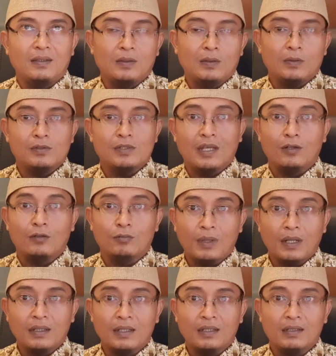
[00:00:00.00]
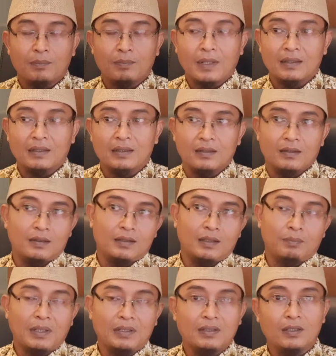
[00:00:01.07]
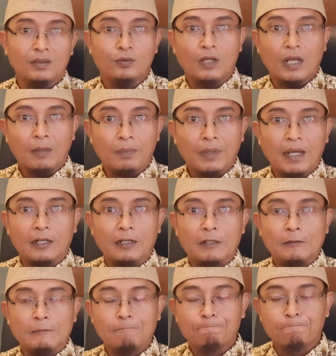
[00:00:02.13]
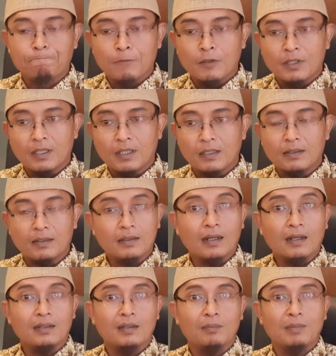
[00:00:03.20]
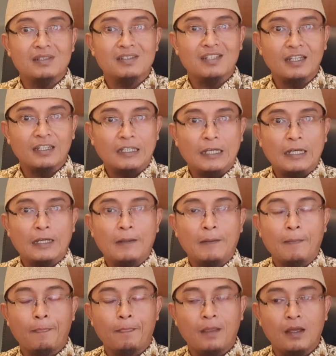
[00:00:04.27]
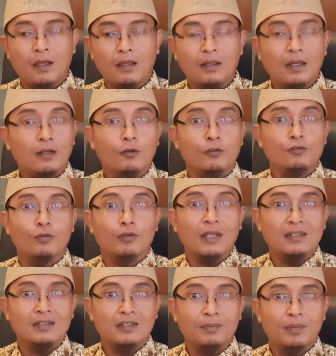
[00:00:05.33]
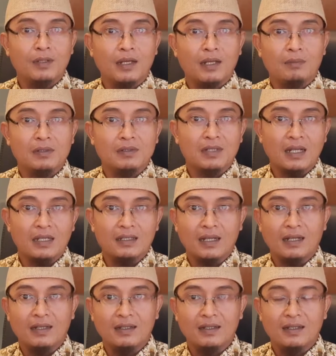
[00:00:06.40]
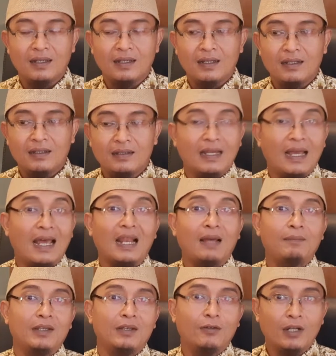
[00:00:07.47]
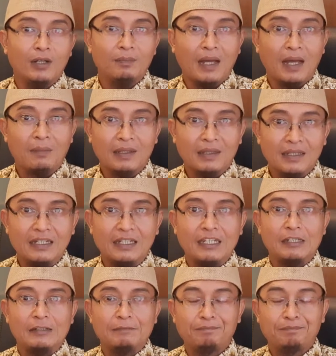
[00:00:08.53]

itu saya lupa nih tepat tepatnya itu kapan ya datang ke tempat saya dan konsultasi perihal masalah yang dialami oleh Pak Ahmad ini.